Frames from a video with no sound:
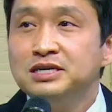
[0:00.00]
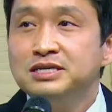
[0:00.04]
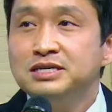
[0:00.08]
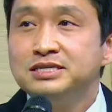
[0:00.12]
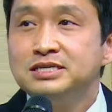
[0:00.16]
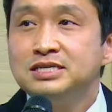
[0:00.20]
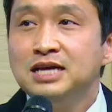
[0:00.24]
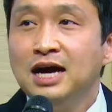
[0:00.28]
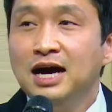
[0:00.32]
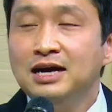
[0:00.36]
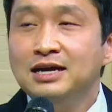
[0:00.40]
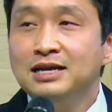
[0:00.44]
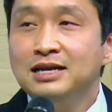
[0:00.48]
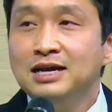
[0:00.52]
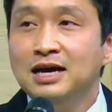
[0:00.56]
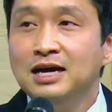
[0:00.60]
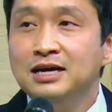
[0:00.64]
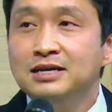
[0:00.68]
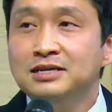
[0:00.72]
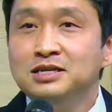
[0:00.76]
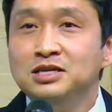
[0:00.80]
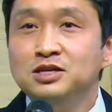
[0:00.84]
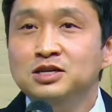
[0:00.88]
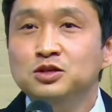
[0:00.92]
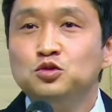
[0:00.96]

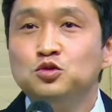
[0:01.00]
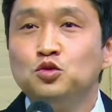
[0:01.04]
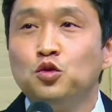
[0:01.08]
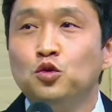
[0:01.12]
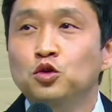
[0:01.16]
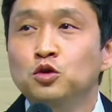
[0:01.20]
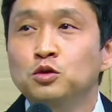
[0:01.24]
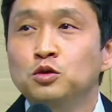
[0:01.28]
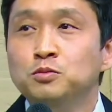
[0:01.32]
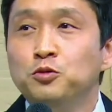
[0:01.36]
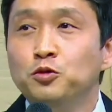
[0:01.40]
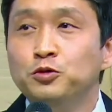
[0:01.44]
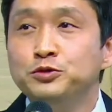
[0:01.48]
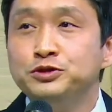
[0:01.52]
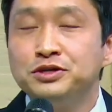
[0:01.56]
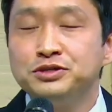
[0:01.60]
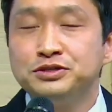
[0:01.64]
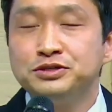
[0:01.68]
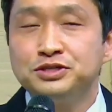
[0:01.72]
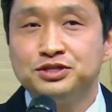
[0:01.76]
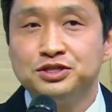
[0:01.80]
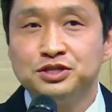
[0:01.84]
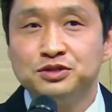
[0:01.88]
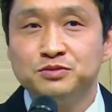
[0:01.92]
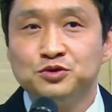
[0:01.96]
사라를
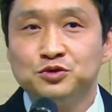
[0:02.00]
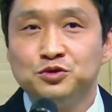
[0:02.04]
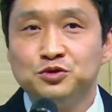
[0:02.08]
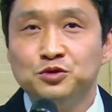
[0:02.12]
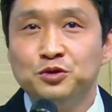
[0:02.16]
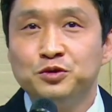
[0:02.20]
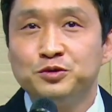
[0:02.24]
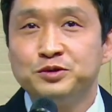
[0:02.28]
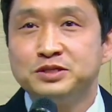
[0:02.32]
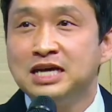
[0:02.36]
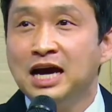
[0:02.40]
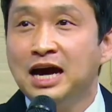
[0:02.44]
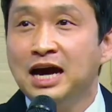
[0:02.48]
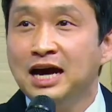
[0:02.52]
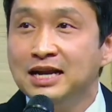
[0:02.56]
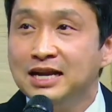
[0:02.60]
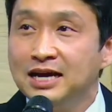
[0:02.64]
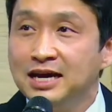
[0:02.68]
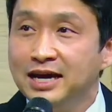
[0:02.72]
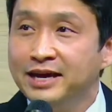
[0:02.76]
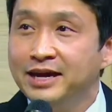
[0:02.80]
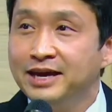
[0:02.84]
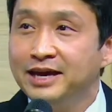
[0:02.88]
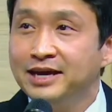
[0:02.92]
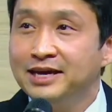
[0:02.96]
돌보셨으므로
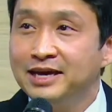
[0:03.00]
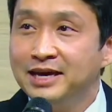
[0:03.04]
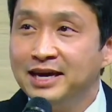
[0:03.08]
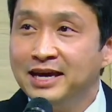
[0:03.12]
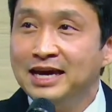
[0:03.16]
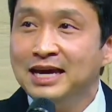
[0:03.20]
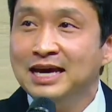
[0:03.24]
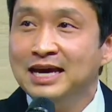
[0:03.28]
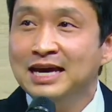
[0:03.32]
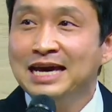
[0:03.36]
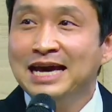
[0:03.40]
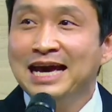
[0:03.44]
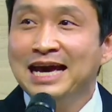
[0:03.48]
사라에게